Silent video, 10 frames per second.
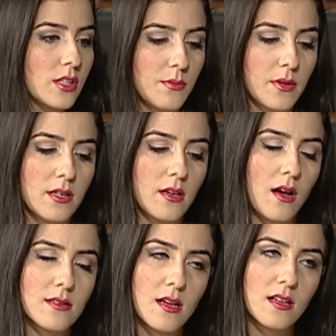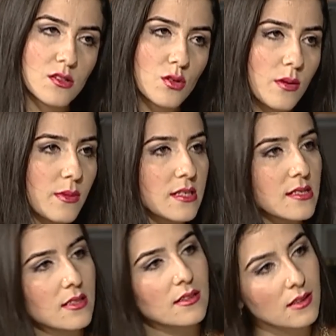kimi az az yiyor ama
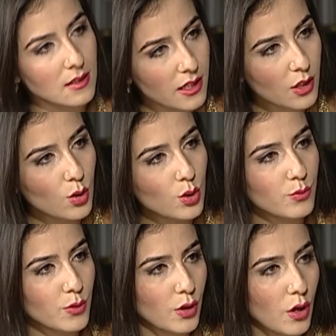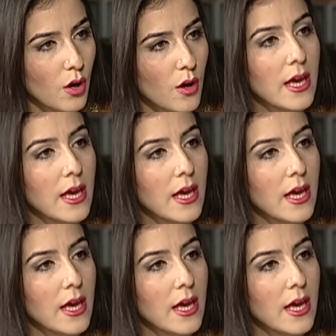sıklıkla yiyorum diyor.